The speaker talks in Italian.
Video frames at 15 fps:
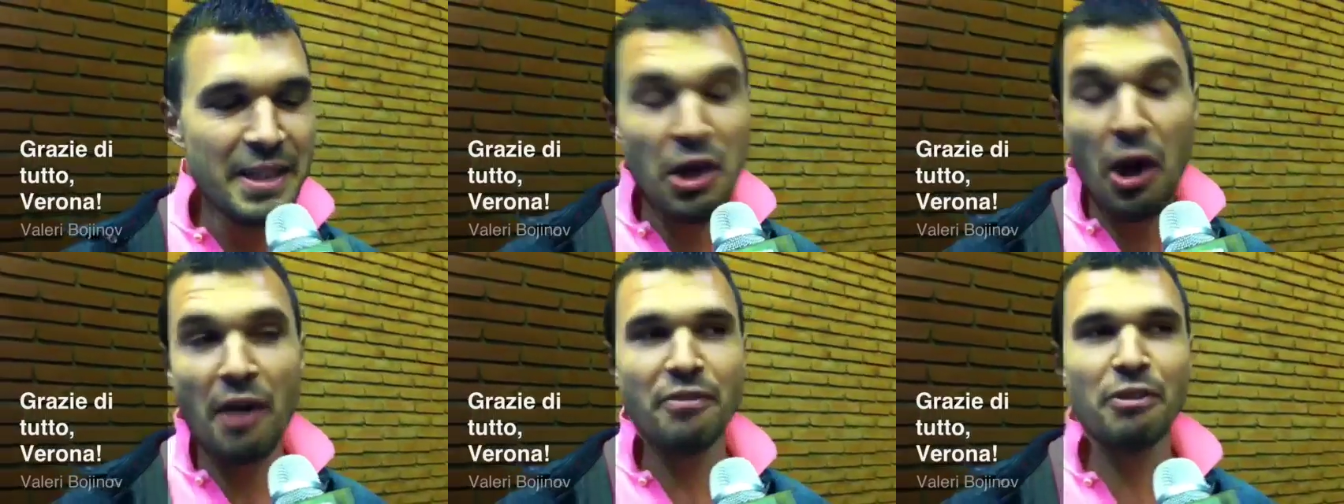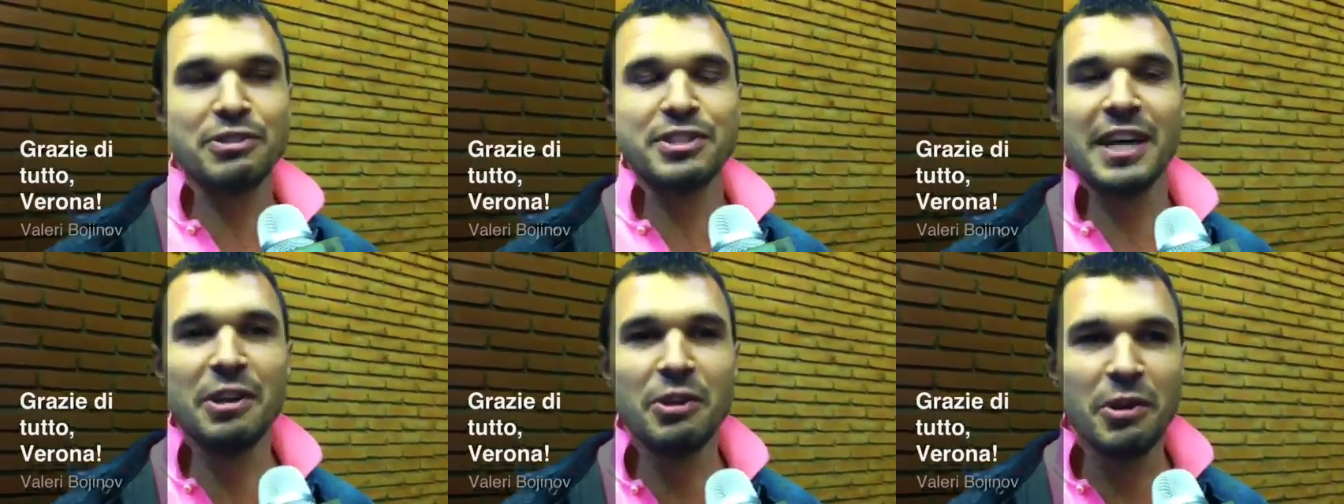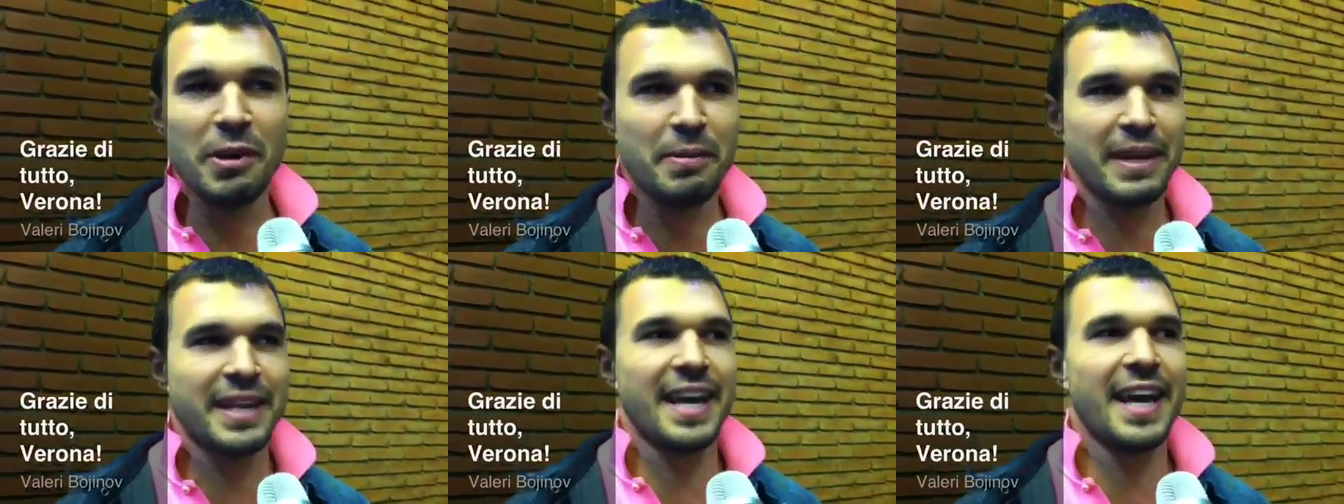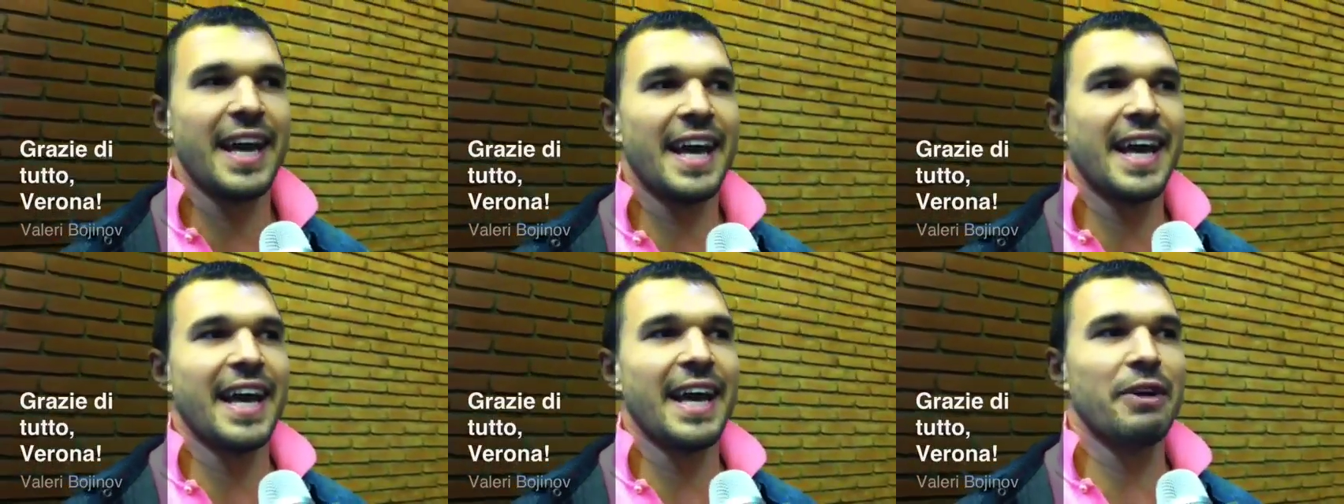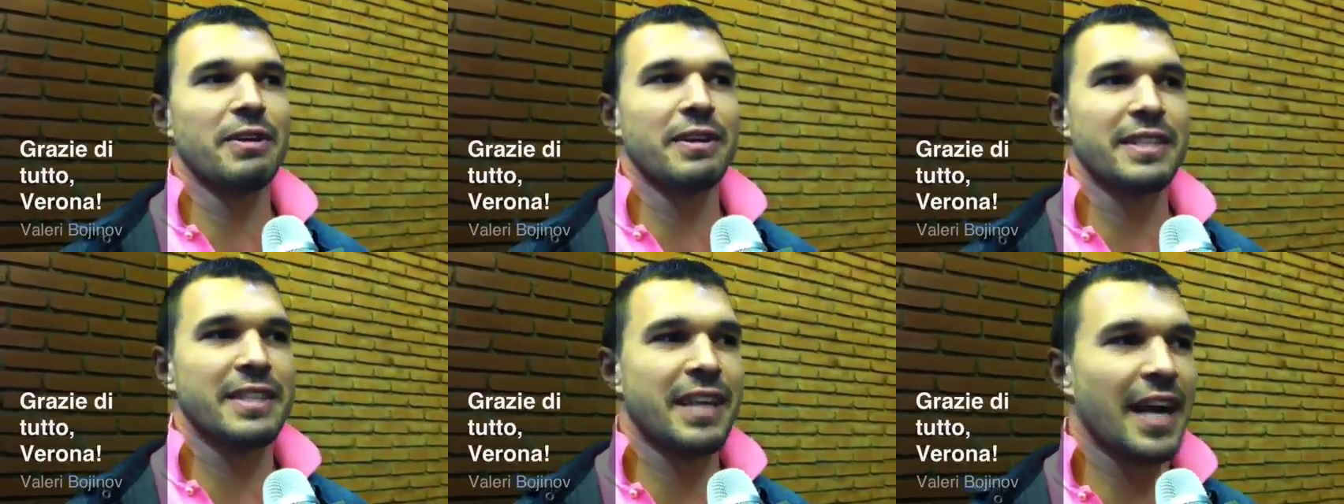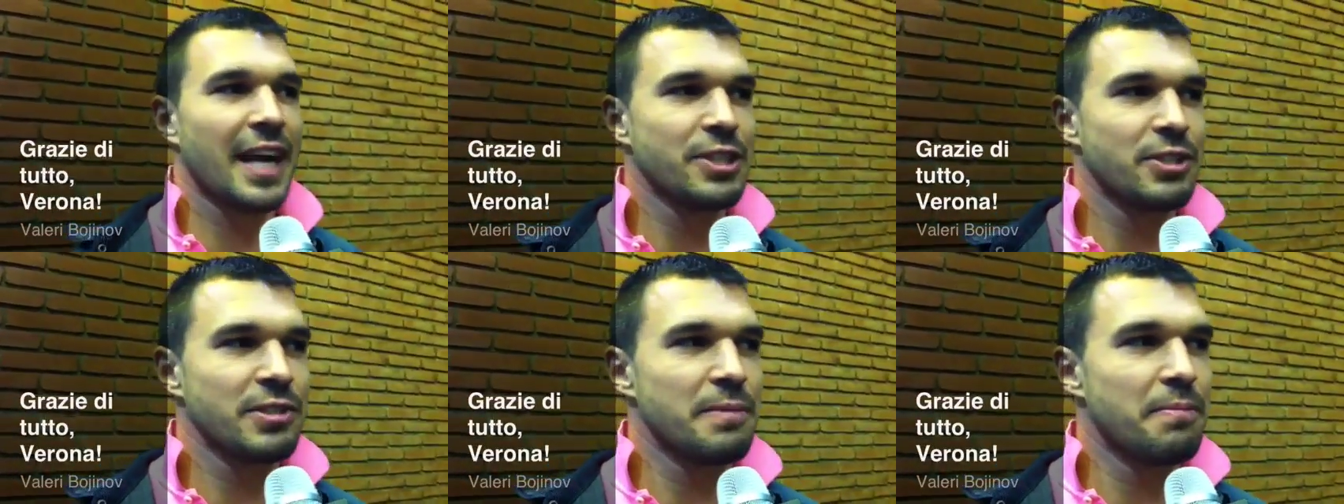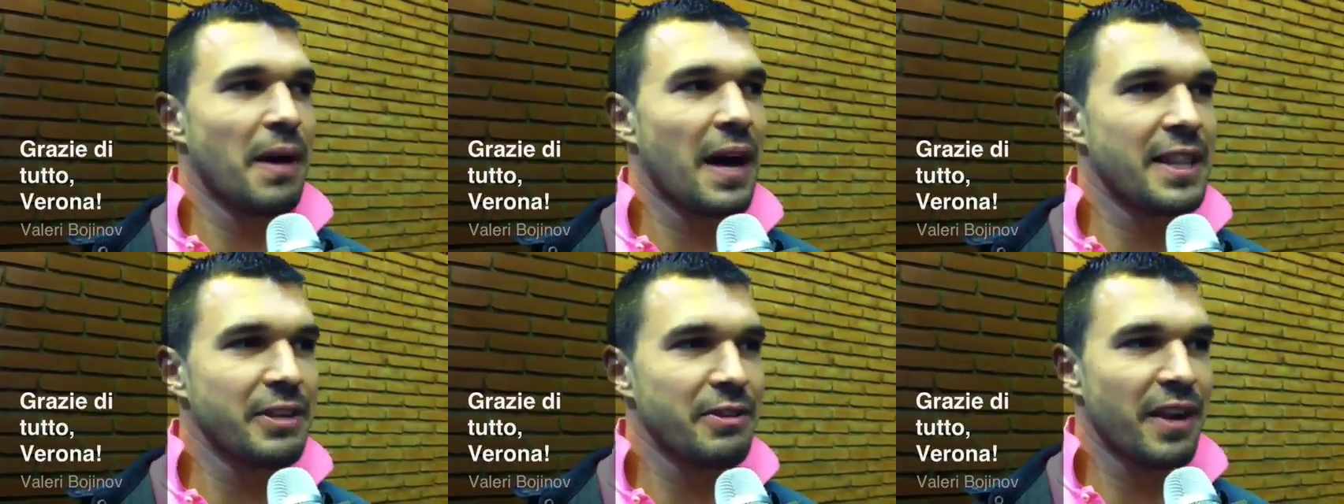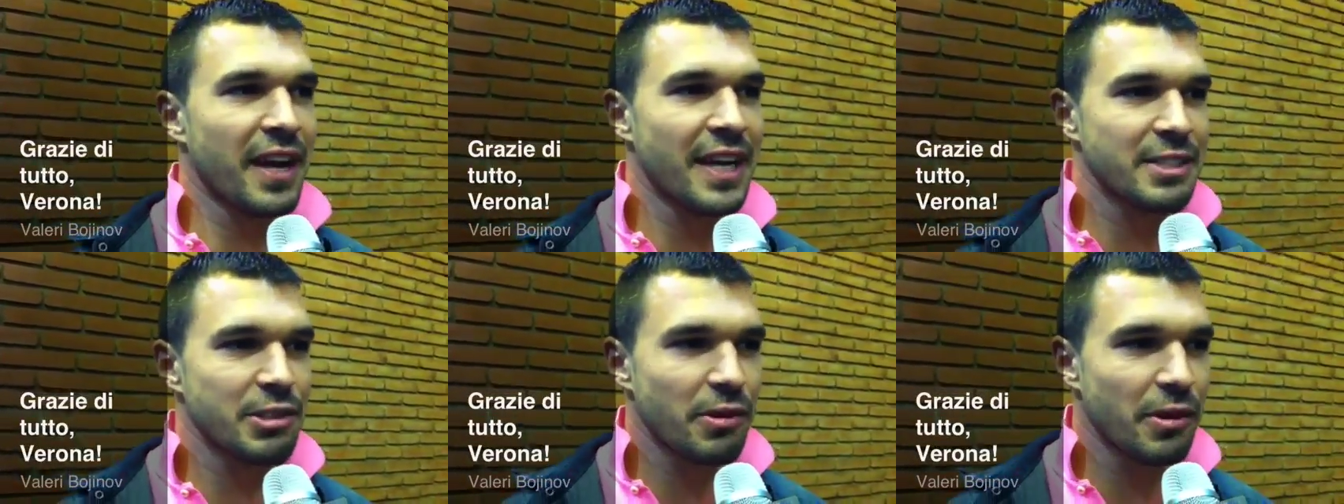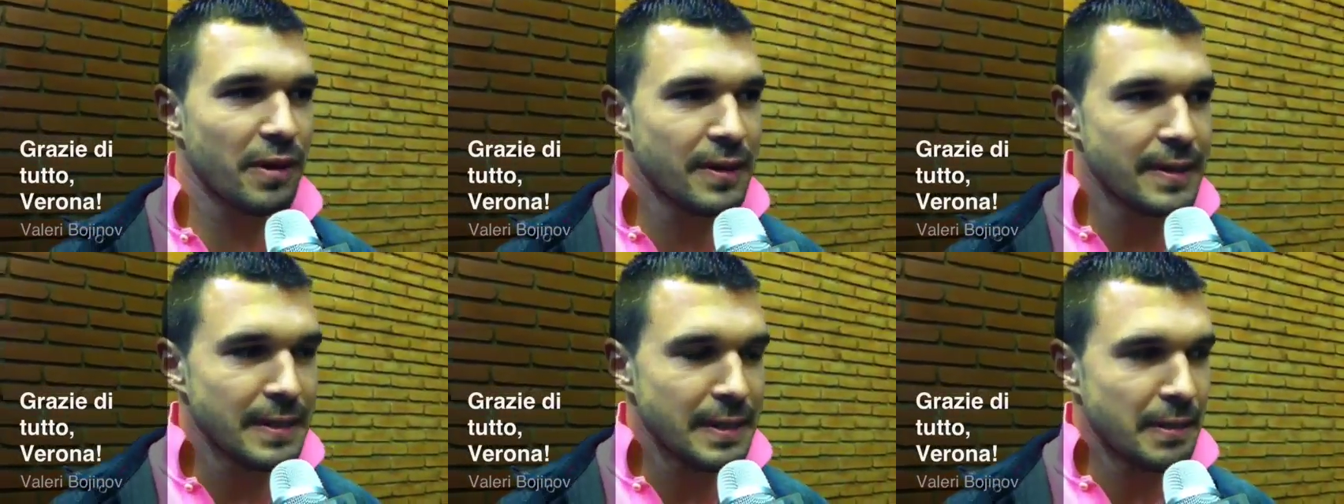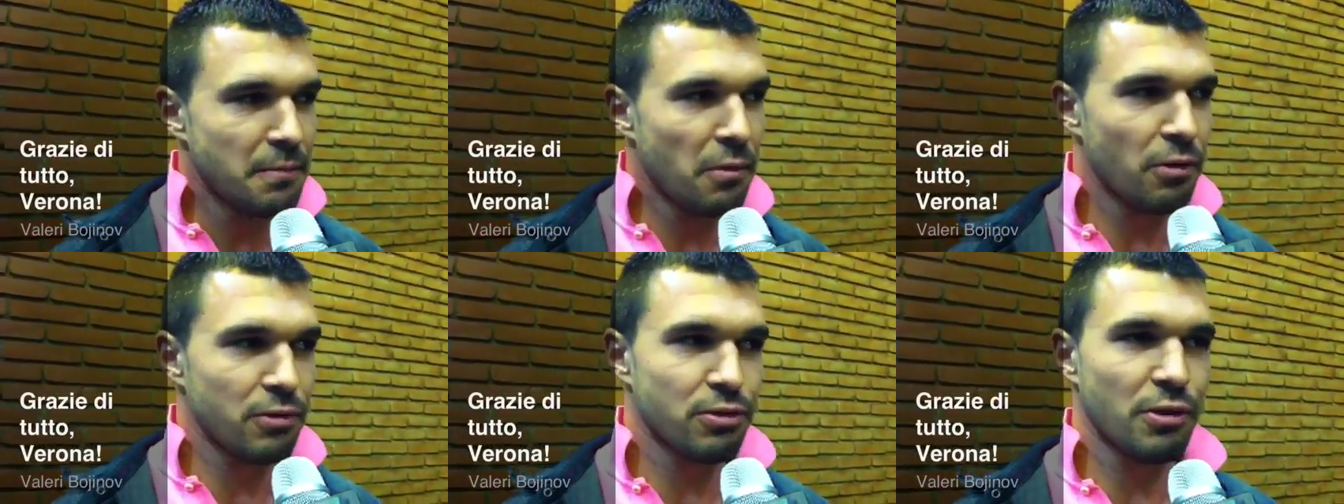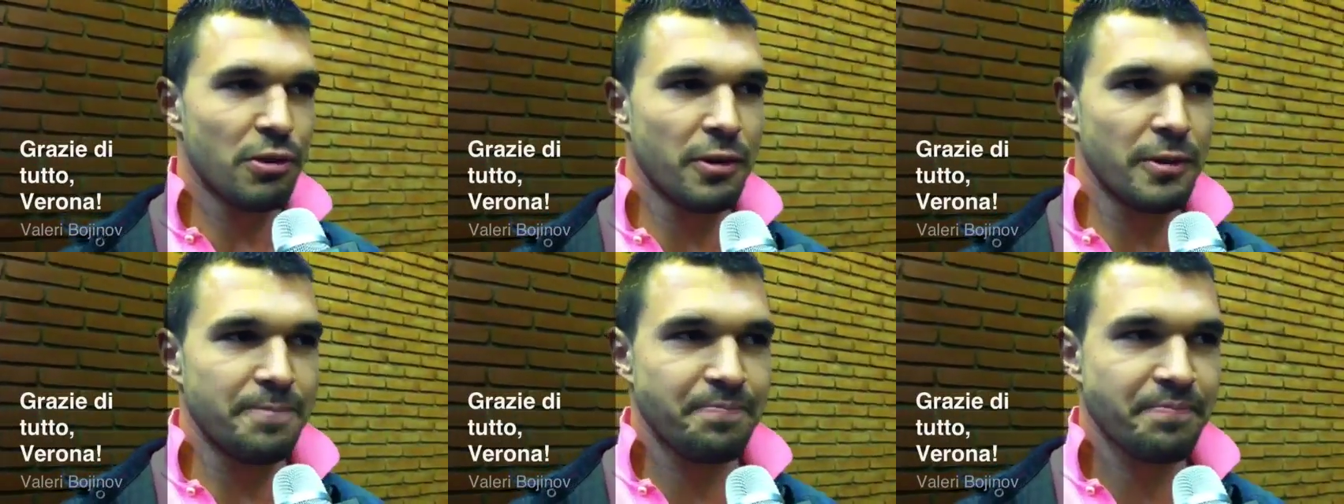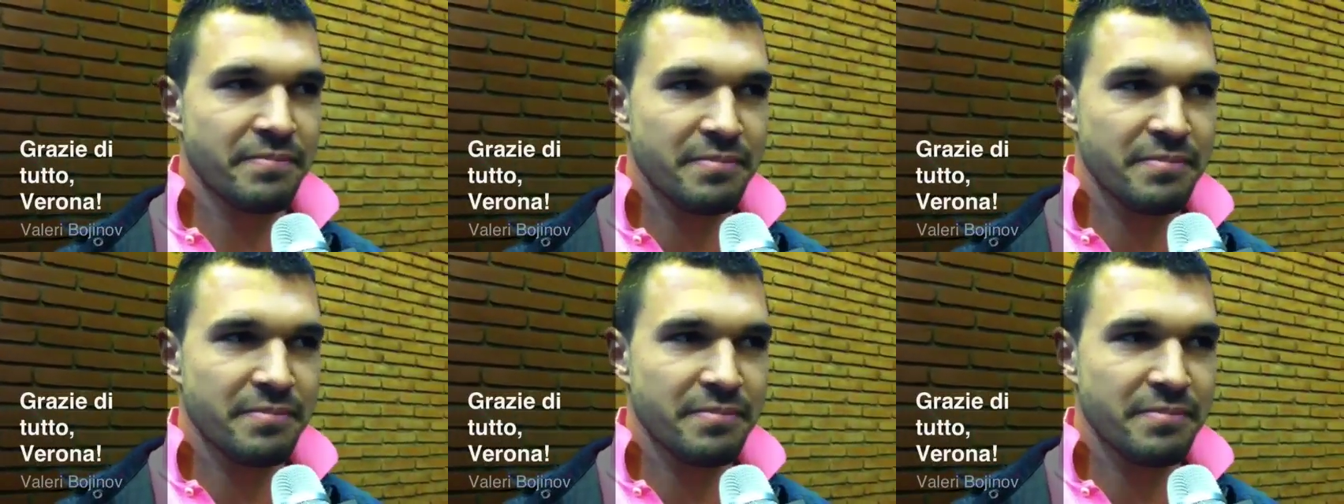No, forse è lui perché è un ragazzo simpatico, un ragazzo molto